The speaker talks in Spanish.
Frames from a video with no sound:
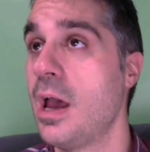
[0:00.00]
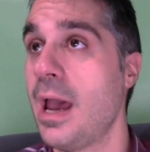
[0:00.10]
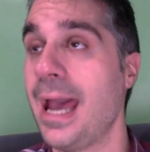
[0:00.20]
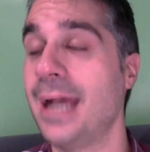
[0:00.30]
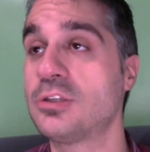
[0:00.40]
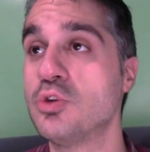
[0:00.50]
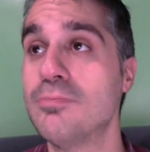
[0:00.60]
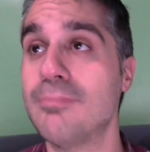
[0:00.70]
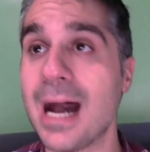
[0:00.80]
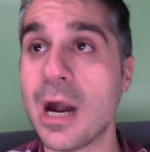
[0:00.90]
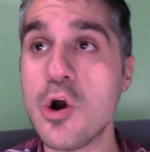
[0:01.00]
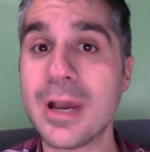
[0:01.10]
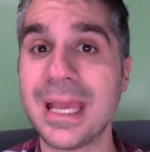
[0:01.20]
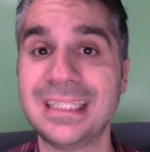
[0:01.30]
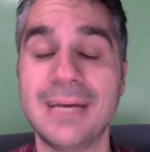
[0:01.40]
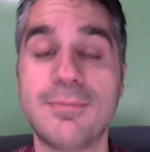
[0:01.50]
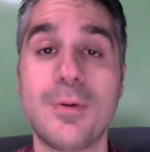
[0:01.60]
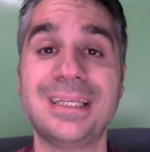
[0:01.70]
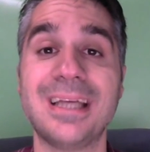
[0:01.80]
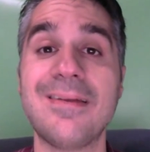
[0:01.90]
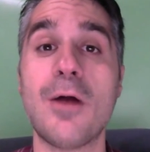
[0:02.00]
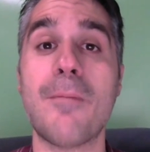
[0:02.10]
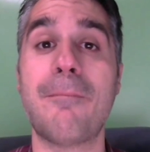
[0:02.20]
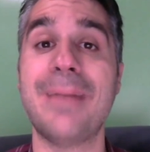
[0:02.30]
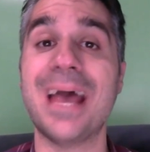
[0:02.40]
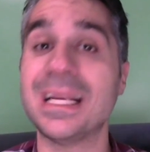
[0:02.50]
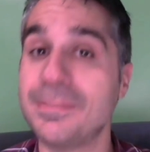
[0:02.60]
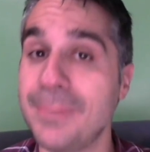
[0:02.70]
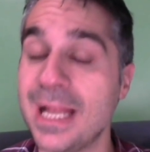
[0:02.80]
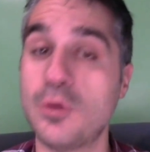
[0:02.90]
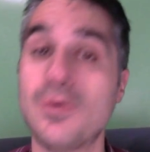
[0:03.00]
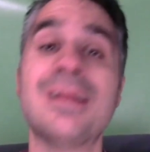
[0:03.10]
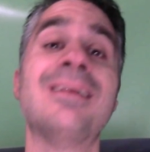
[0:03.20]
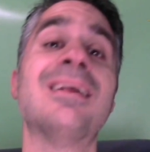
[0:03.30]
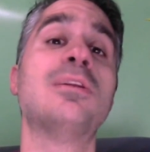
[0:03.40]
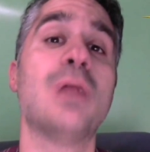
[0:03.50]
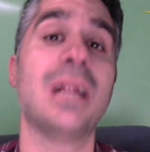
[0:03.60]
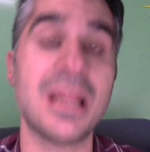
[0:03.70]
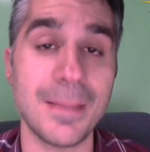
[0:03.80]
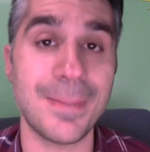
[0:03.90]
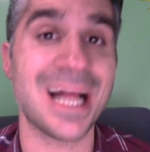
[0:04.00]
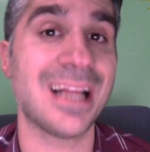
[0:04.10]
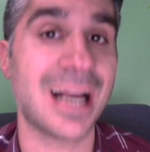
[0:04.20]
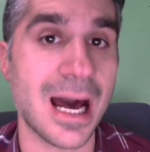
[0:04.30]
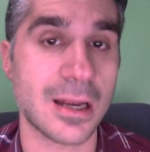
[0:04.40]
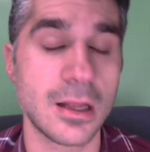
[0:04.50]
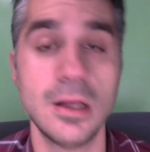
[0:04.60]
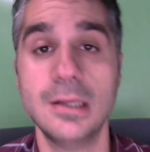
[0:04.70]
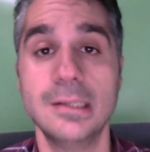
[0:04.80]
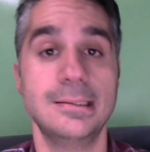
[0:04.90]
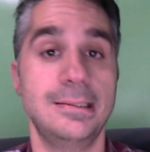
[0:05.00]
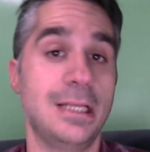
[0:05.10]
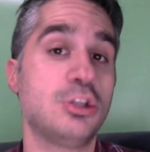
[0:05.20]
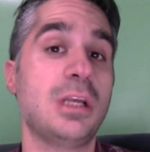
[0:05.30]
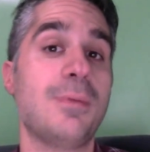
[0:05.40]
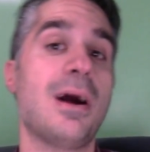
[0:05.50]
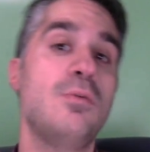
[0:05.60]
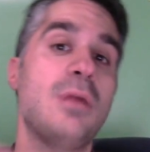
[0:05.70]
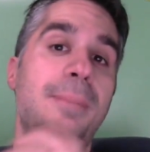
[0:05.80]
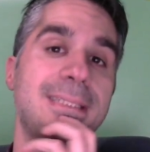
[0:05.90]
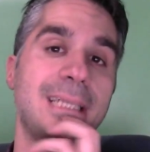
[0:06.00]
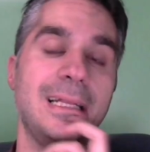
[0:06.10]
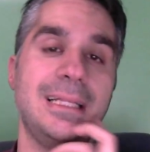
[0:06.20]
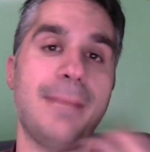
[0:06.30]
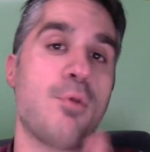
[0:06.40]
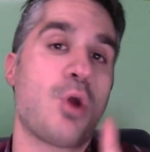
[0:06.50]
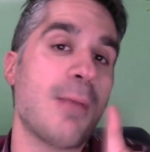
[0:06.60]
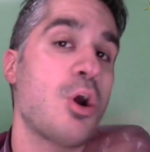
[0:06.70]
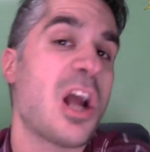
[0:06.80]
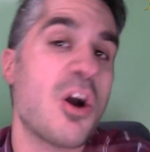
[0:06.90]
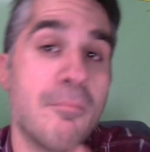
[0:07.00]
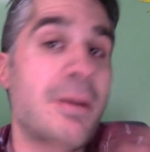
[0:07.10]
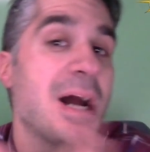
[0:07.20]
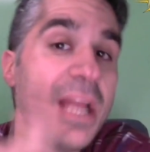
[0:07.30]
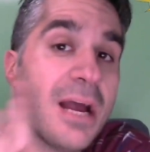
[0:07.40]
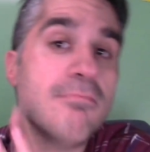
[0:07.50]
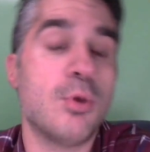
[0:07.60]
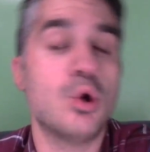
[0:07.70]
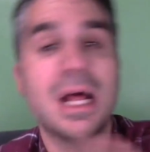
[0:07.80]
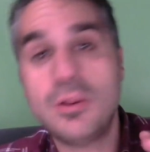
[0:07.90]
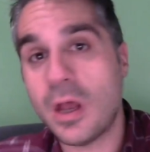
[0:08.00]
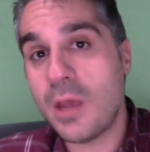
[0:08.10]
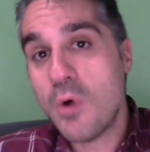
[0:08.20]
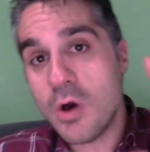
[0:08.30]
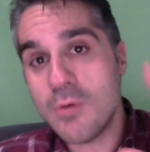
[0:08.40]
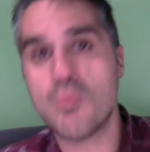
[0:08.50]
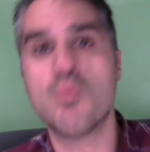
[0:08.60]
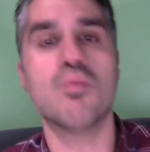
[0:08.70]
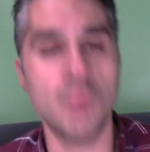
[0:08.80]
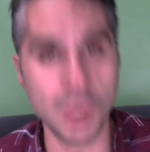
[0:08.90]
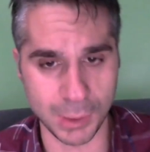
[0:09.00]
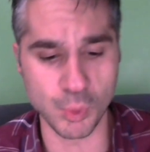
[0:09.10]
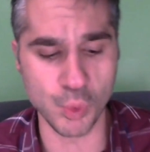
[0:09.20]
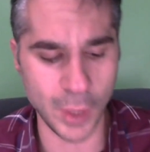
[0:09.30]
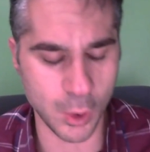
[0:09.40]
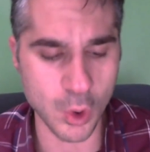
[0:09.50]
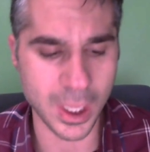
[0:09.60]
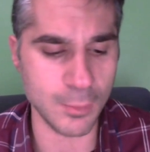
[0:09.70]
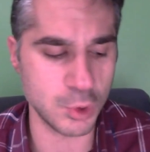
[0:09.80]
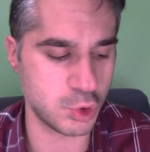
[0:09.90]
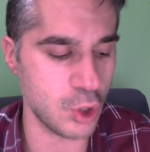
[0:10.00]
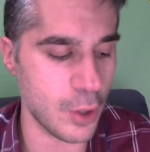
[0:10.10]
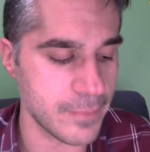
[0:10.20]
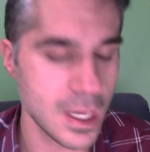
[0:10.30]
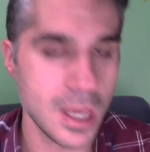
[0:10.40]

Es un mago que se aprovecha del espíritu de la naturaleza para atacar. De hecho, lleva una especie de Pokémon que una acompaña, volando ahí, uh, muy, muy cookie, muy chulo.